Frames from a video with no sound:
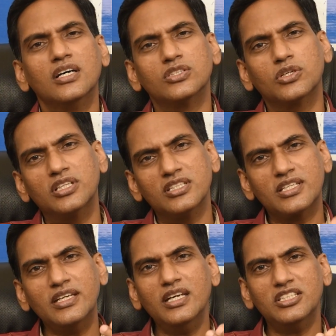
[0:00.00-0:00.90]
ஸோ இந்த
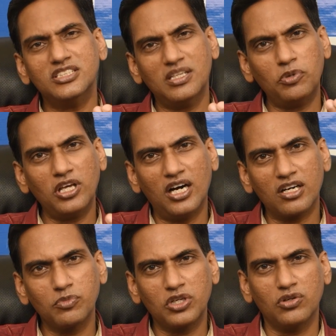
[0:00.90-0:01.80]
ஸ்கின் லீஷன்ஸ் எப்படி
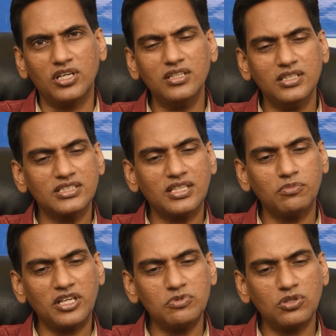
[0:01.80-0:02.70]
ஆரம்பிக்கும்னா
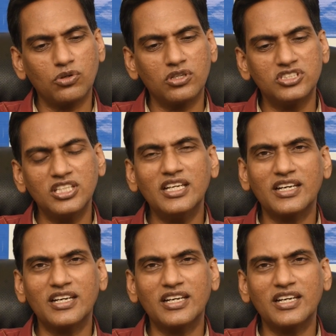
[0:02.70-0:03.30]
சம்டைம்ஸ் ஒரு சின்ன